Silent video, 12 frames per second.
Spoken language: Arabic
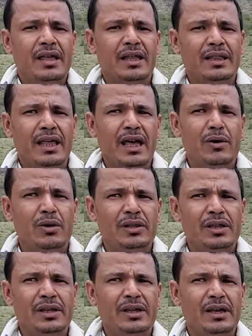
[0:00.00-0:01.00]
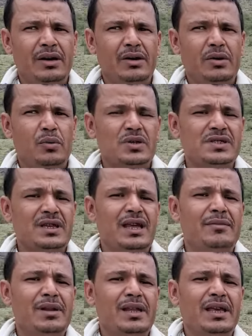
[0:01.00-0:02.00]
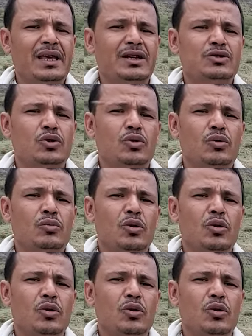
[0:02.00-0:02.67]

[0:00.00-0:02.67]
كنت حاولت اني اوصل عملي كشغل